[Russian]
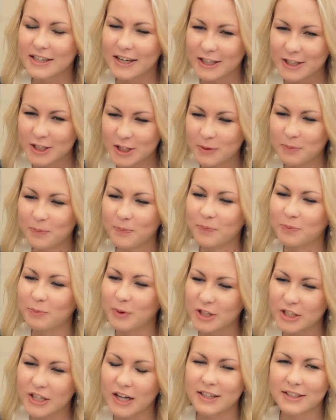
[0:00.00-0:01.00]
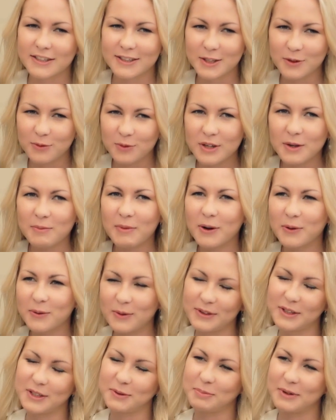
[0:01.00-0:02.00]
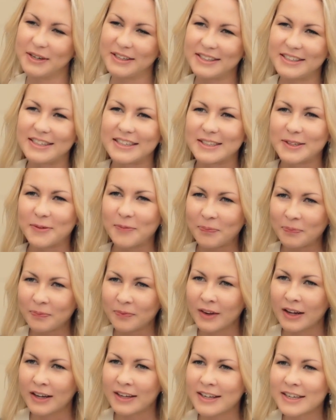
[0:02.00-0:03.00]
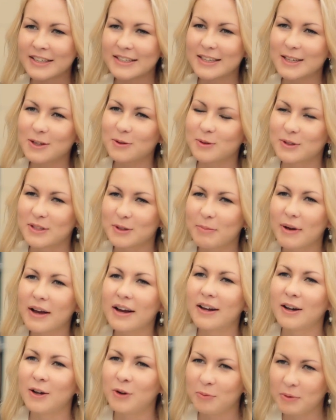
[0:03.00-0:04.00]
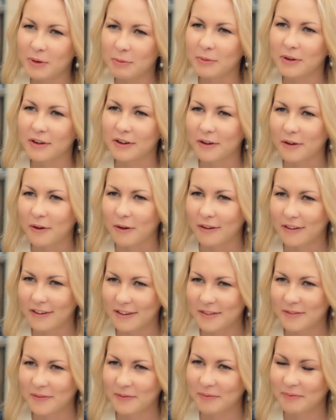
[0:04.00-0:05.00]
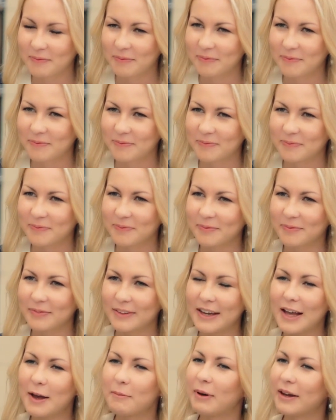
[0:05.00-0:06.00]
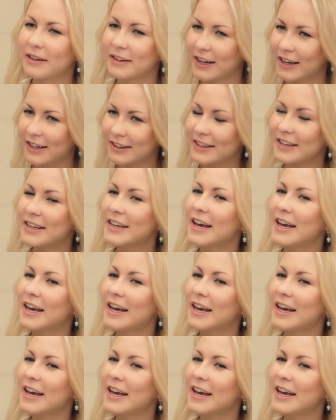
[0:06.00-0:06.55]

скажи, пожалуйста, не, не могу не спросить, есть ли у тебя любимый игрок? Понятно.